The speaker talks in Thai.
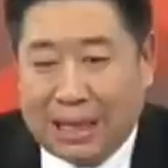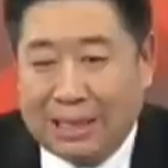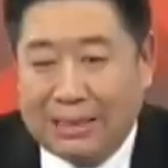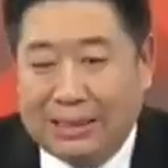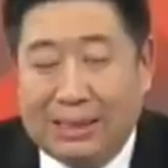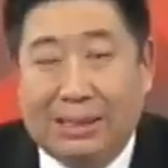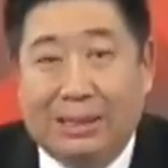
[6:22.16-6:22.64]
ท่า
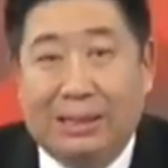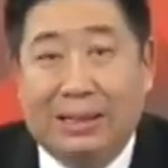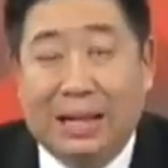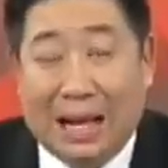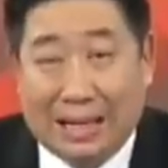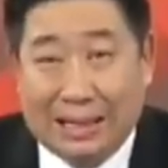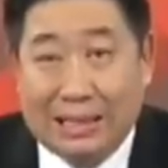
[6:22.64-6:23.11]
น
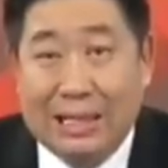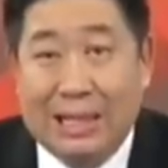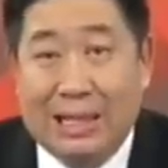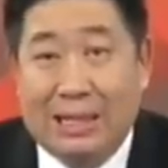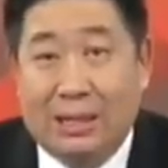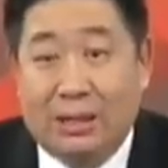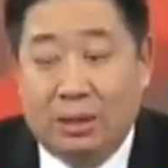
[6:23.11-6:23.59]
ใด
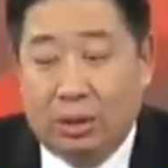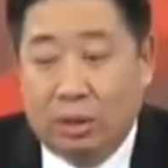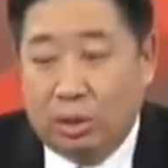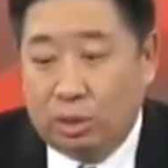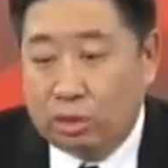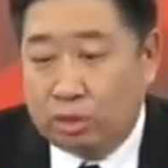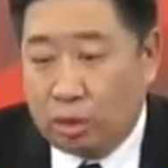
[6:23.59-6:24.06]
ที่
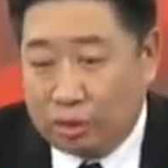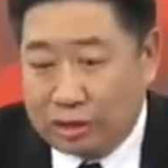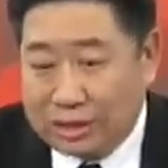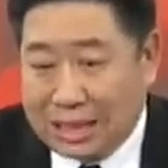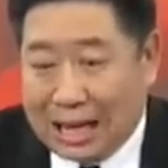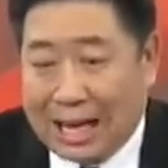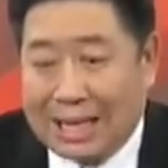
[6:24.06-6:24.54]
สน
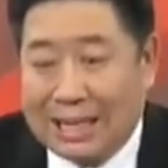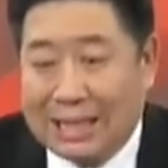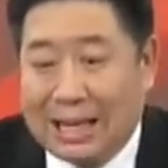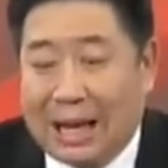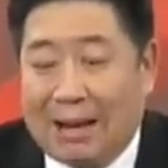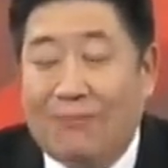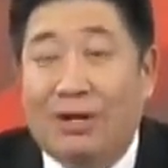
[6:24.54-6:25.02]
ใจ
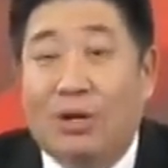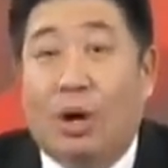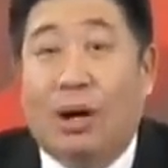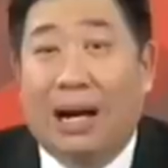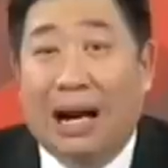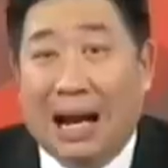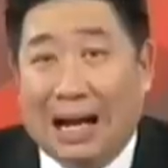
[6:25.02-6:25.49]
การวิเค
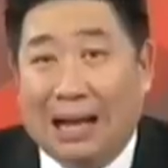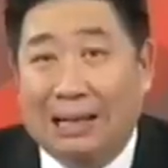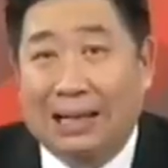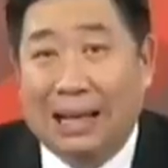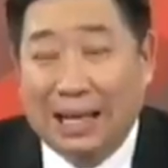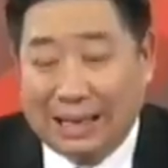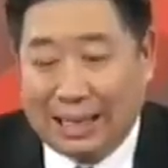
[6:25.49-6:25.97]
ราะห์ทาง
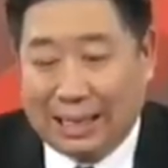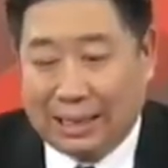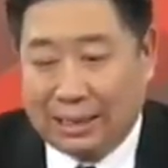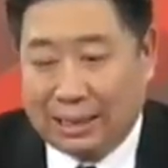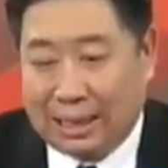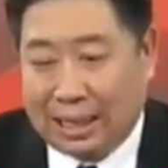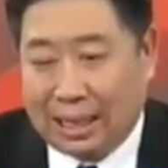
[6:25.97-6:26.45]
เทคนิค
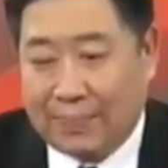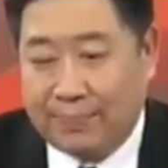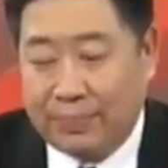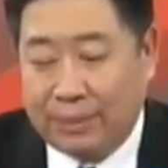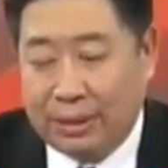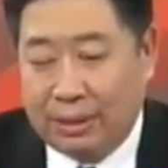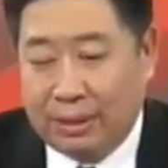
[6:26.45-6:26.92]
นะครับ
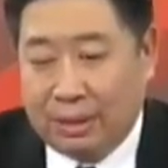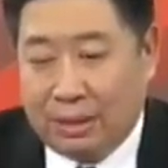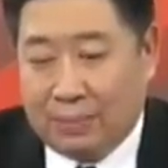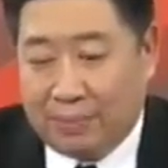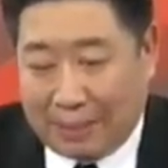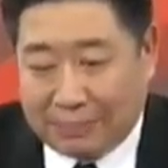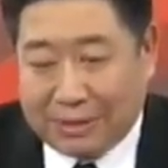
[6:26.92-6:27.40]

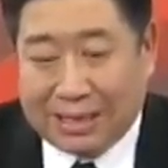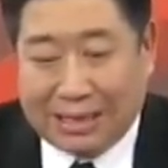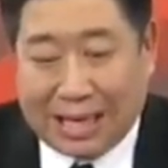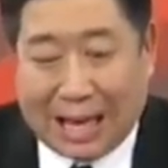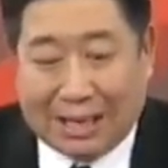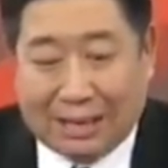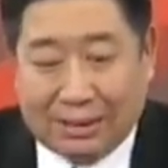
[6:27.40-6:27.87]
แบบจริง
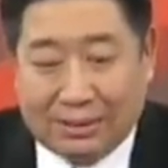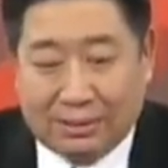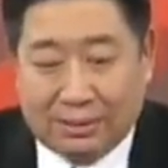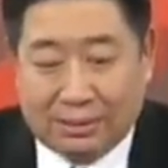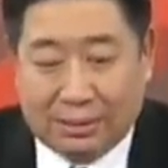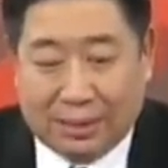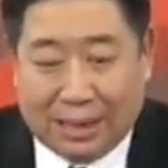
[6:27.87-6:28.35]
จัง
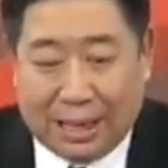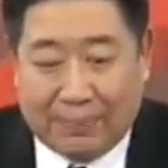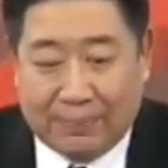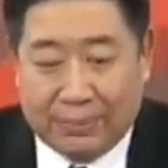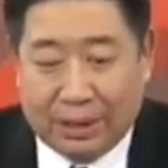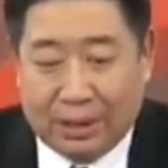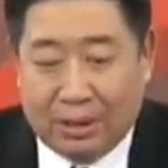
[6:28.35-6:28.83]
นะครั
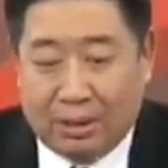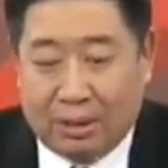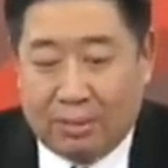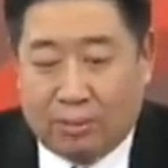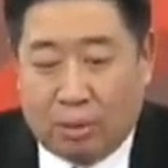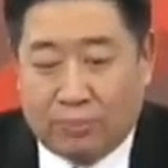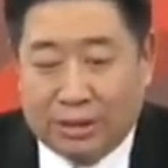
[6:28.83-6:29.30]
บ
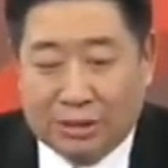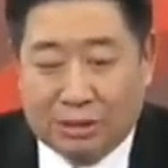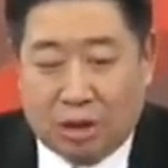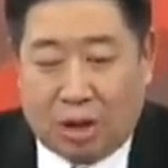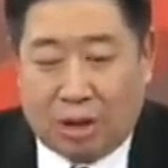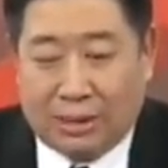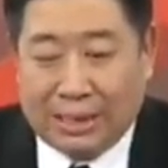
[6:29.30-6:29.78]
ผมจะ
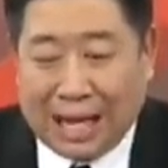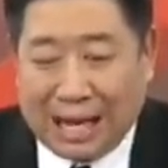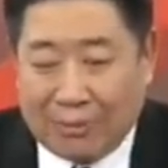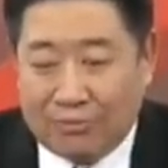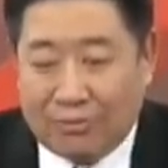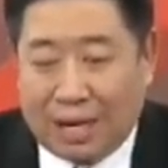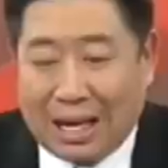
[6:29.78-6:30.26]
สอน
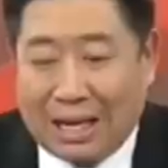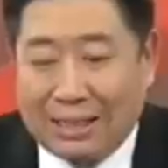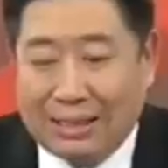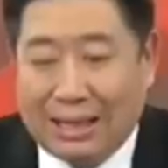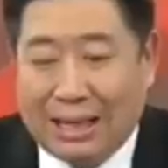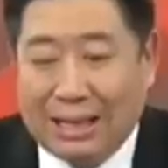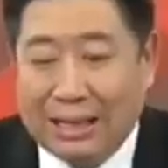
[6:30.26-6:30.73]

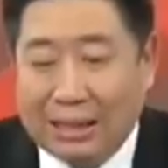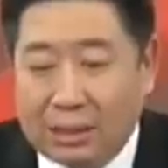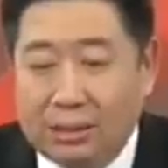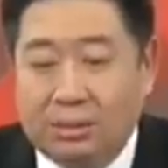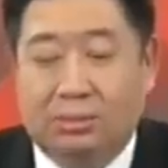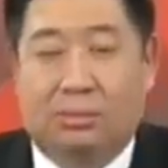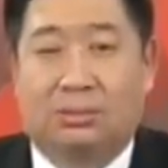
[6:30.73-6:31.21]
Advanced
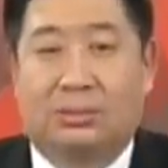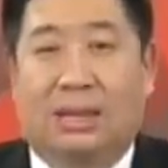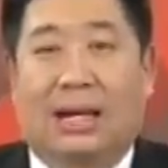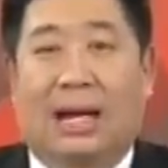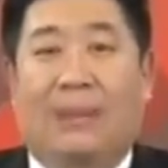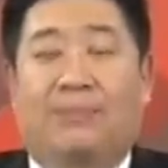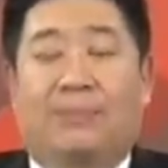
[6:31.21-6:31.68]
Technical
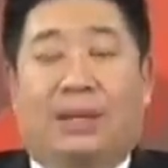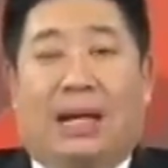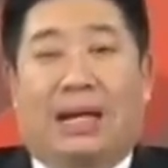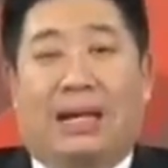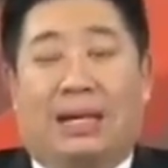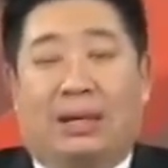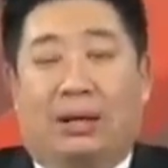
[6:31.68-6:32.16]
นะครับใน
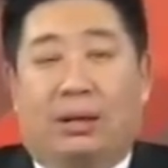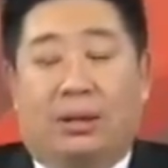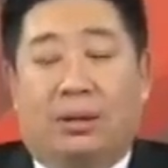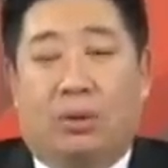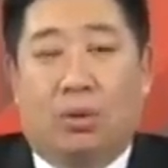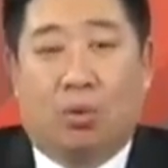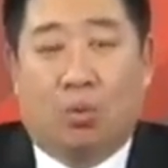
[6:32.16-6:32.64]

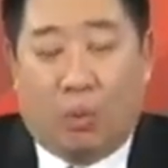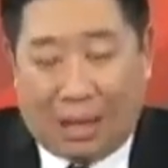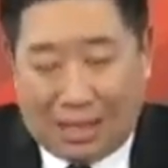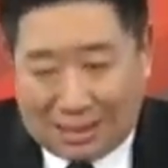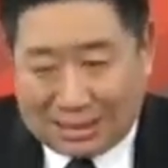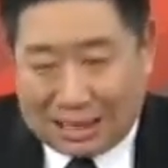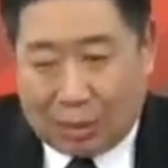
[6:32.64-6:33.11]

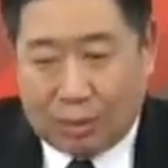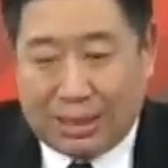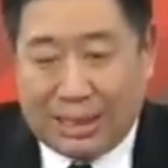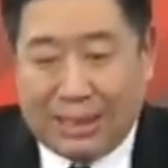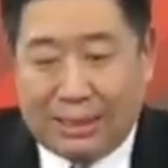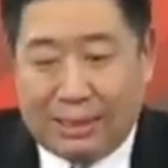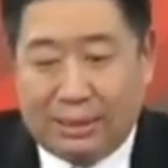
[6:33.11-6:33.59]
วันเสาร์อา
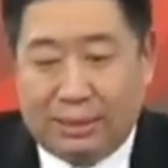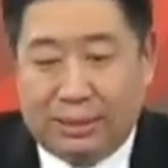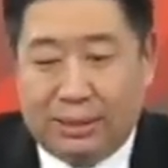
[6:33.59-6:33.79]
ทิตย์